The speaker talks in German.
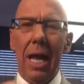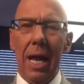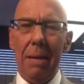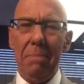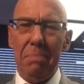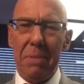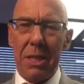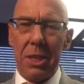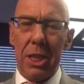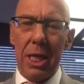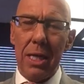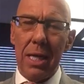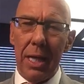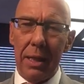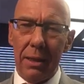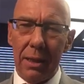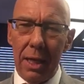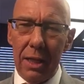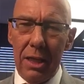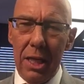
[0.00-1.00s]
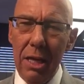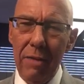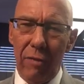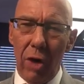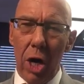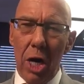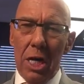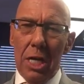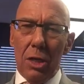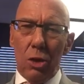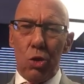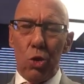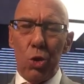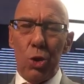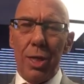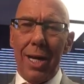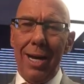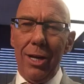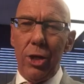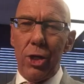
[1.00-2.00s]
ein bisschen attraktiver zu
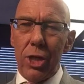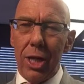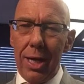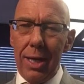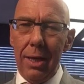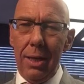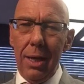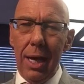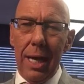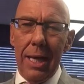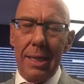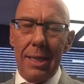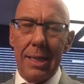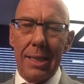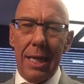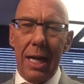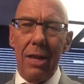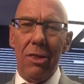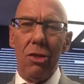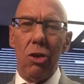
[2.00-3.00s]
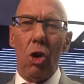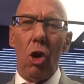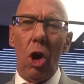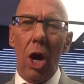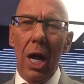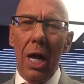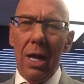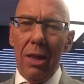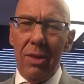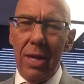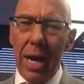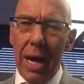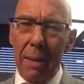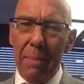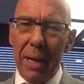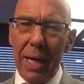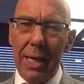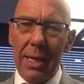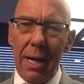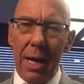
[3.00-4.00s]
sein scheint als dann doch der
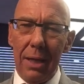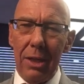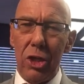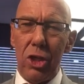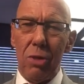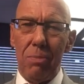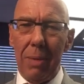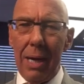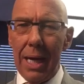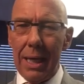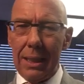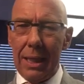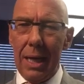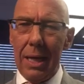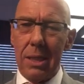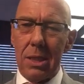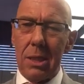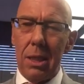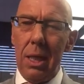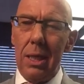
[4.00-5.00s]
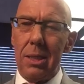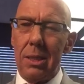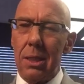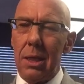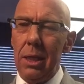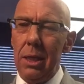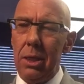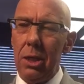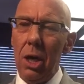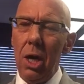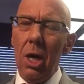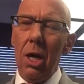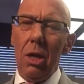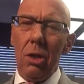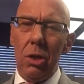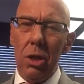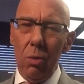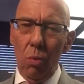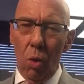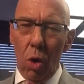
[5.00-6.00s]
amerikanische Markt, als letztlich
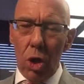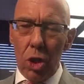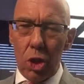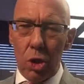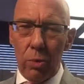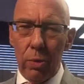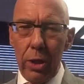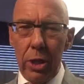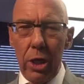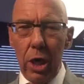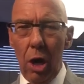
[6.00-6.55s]
die Wall Street.